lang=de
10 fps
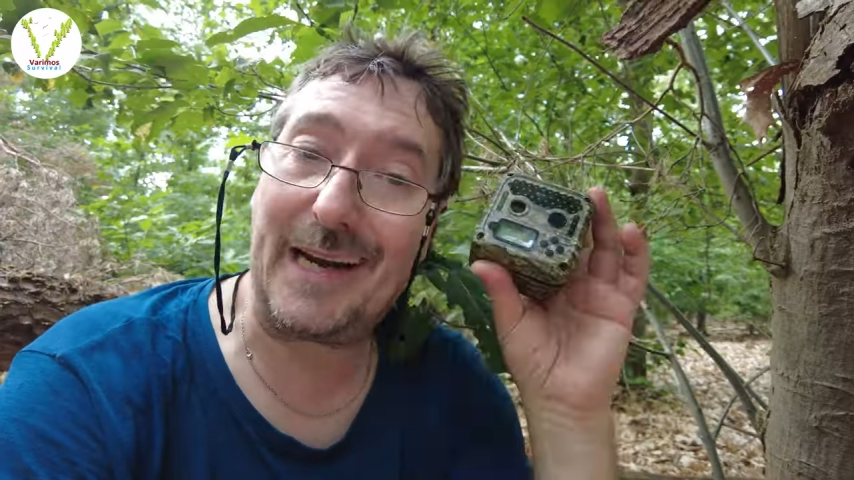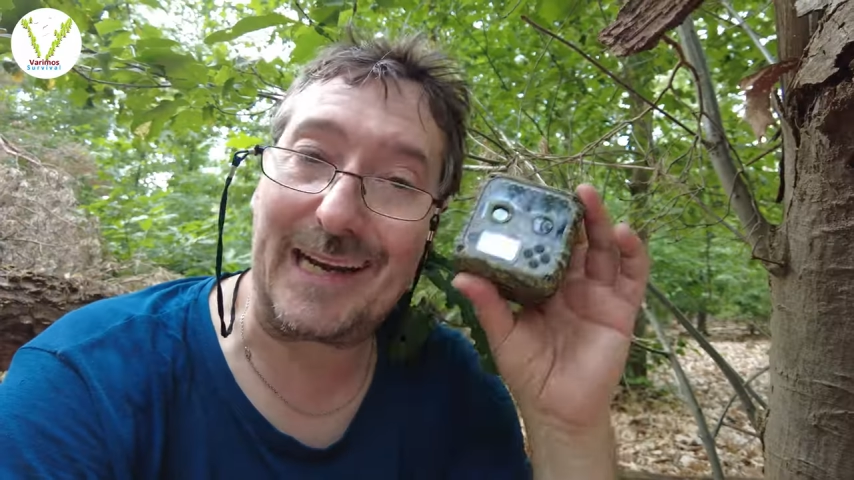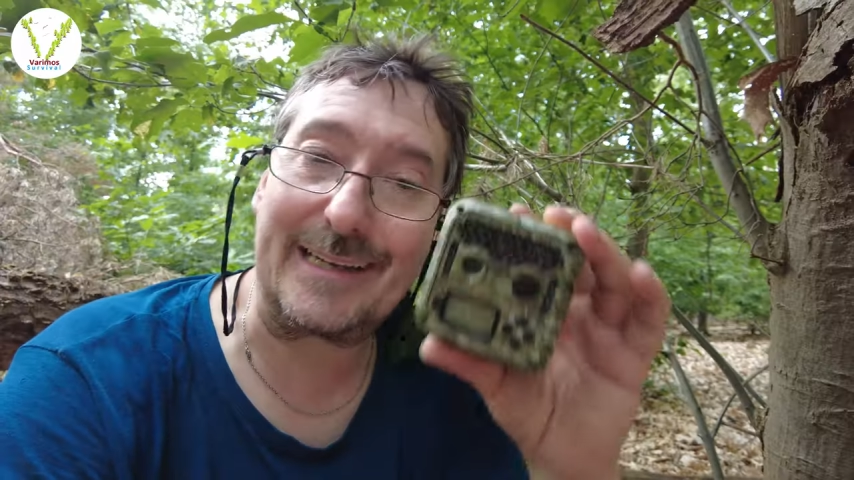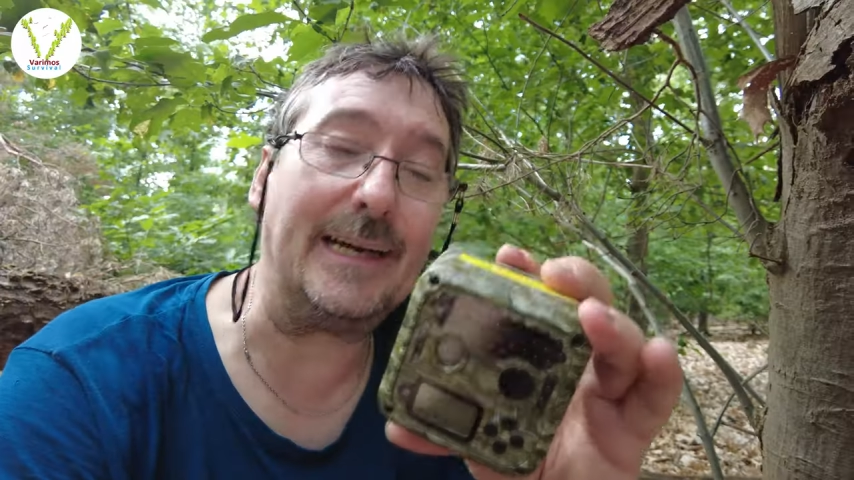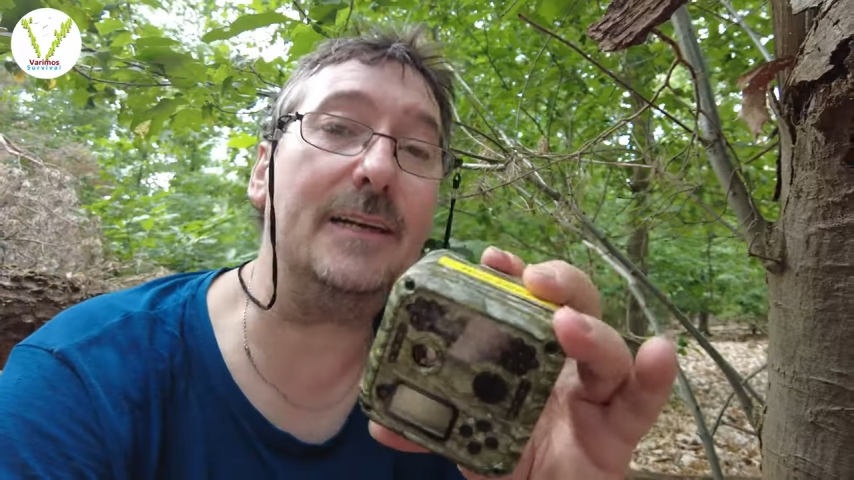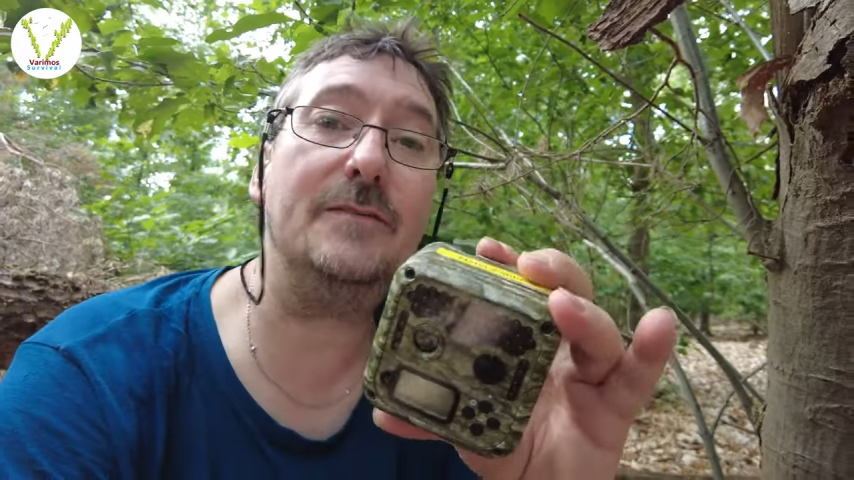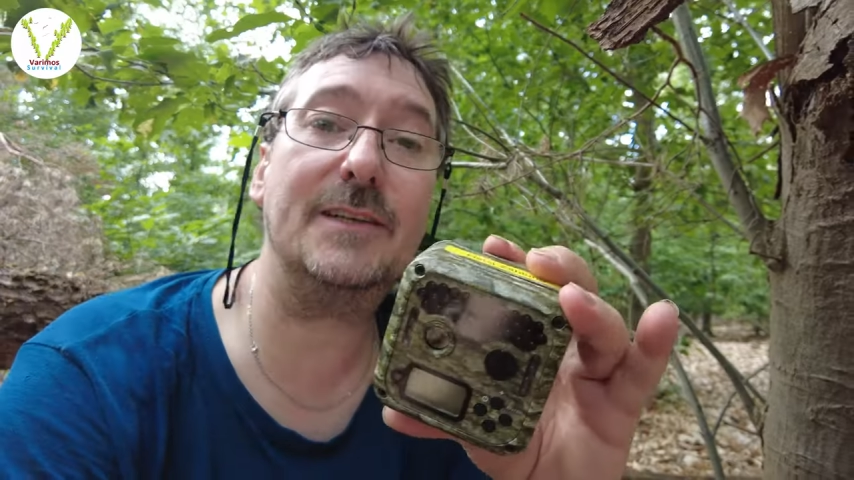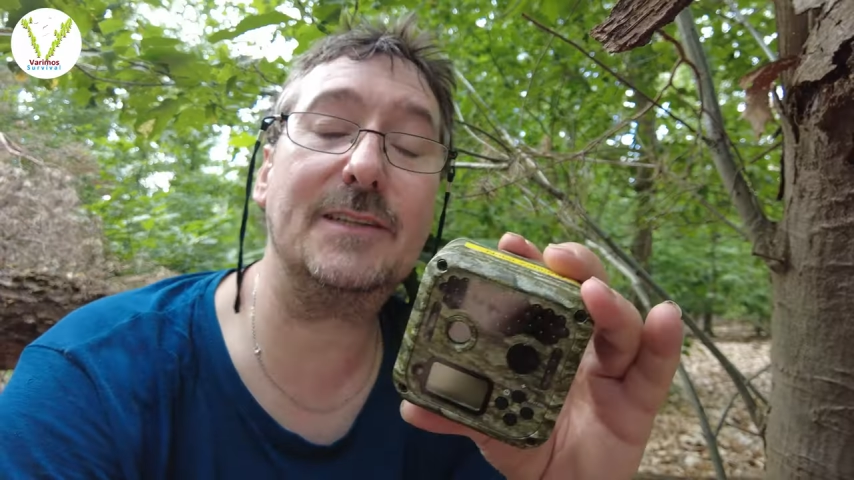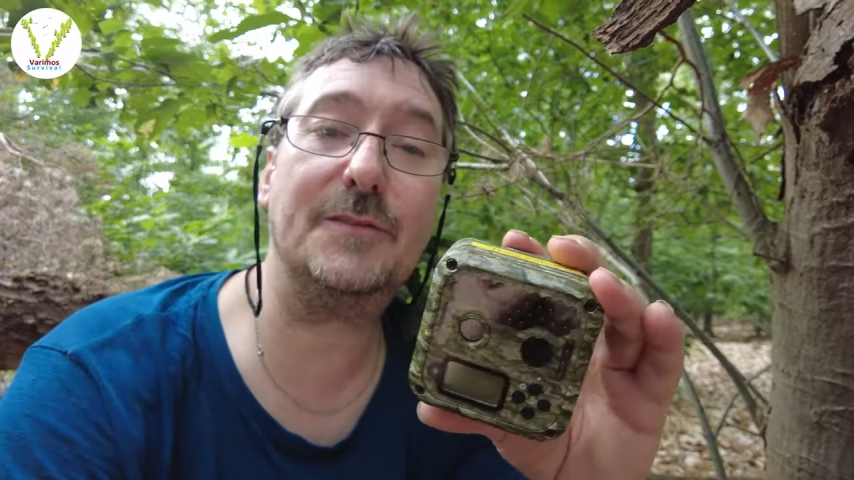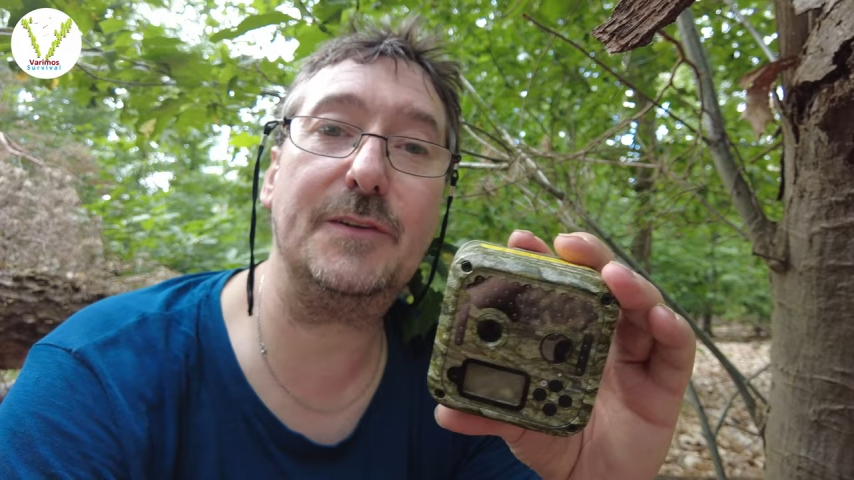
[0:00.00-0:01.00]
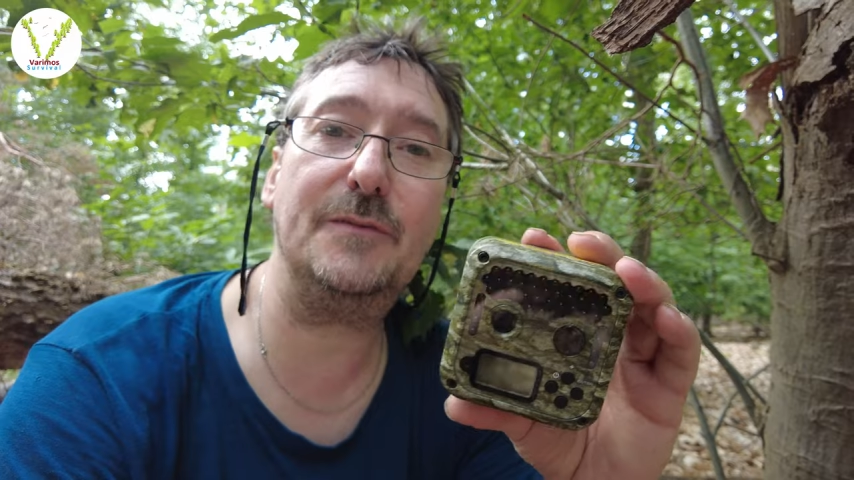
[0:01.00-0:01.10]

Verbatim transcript: Man erkennt, was auf